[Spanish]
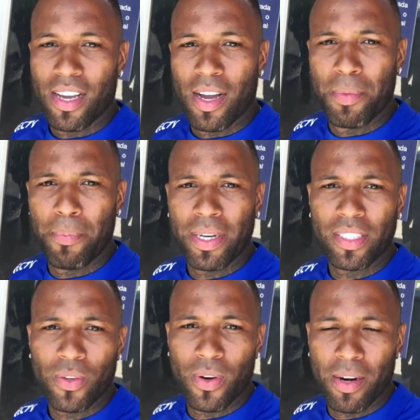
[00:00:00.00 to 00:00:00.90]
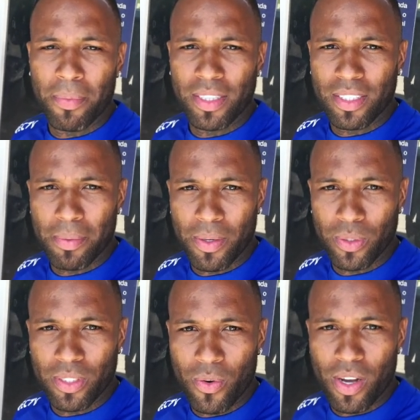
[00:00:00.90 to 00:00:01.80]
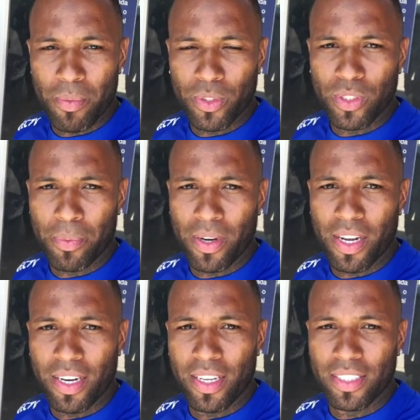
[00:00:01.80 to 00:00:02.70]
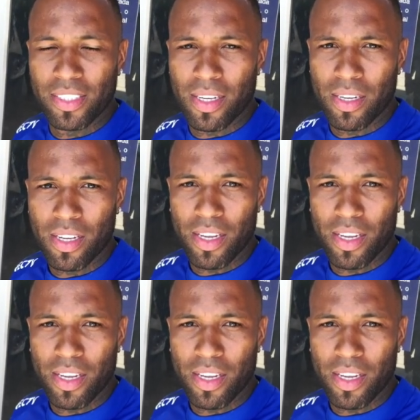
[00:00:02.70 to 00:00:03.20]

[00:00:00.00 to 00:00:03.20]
A mí particularmente me gusta jugar mucho por la derecha,